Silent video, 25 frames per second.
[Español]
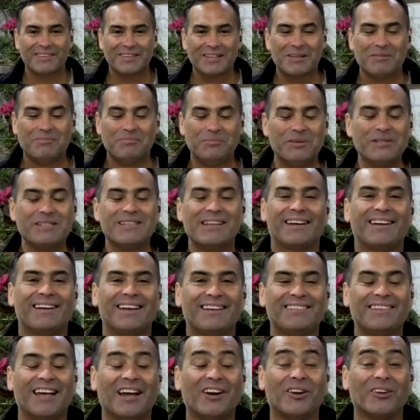Muchas
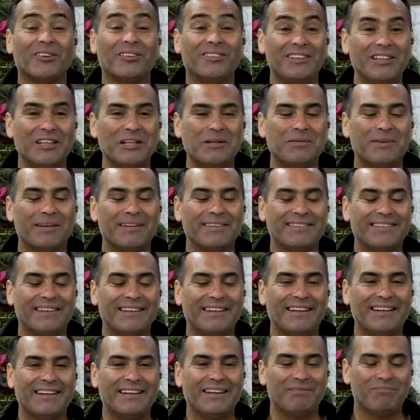gracias Rocío por
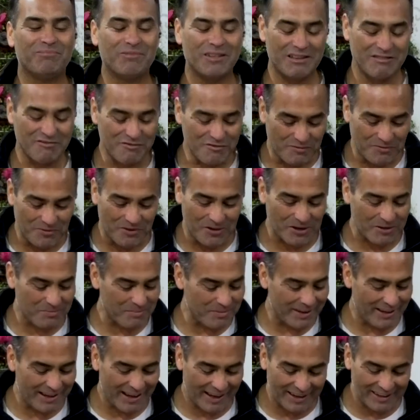ese informe
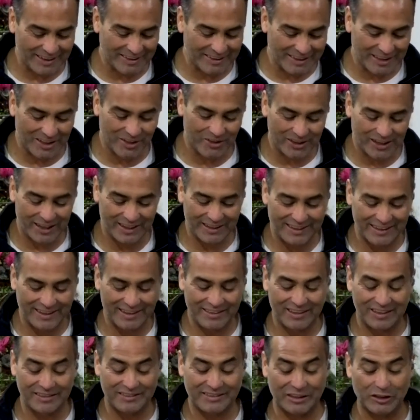a esta hora
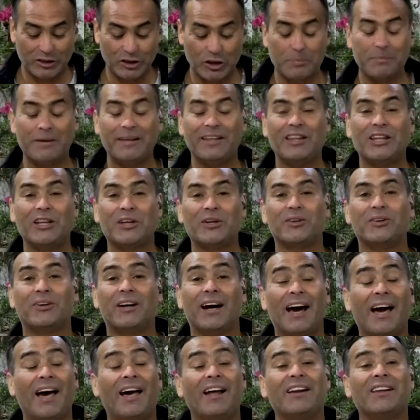desde el Centro Médico
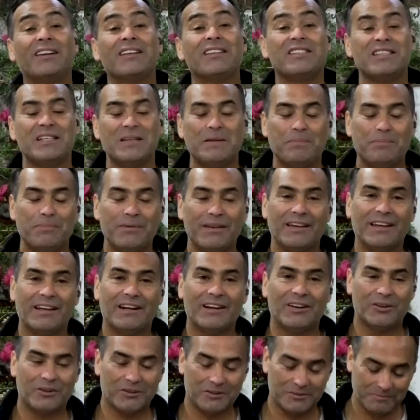
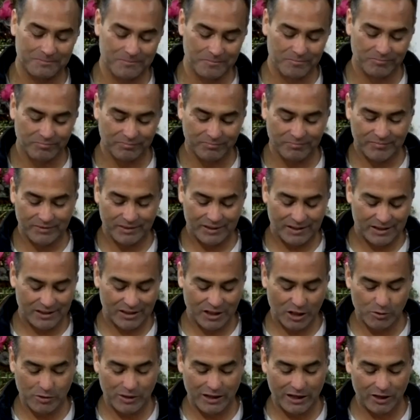Archipiélago.
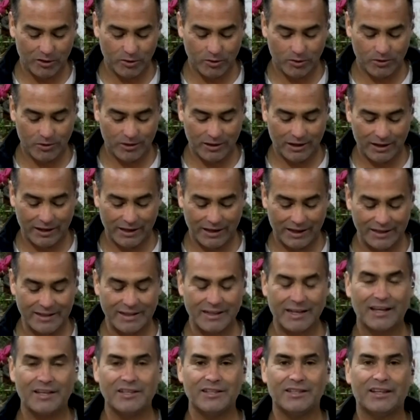Está ubicado acá en
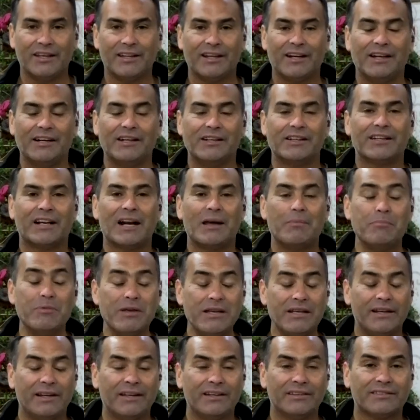calle
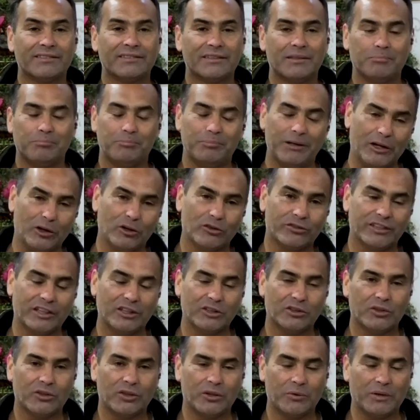Ramírez, en pleno
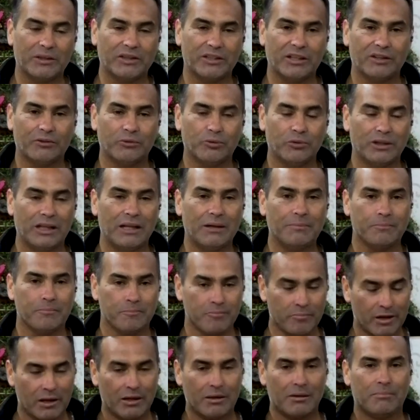centro de nuestra ciudad,
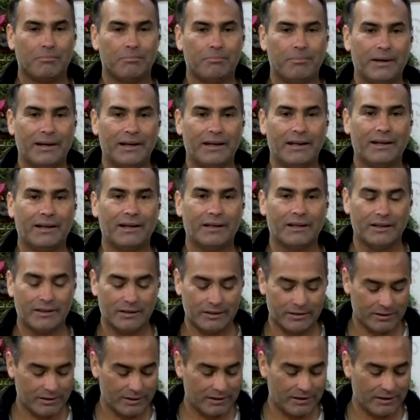para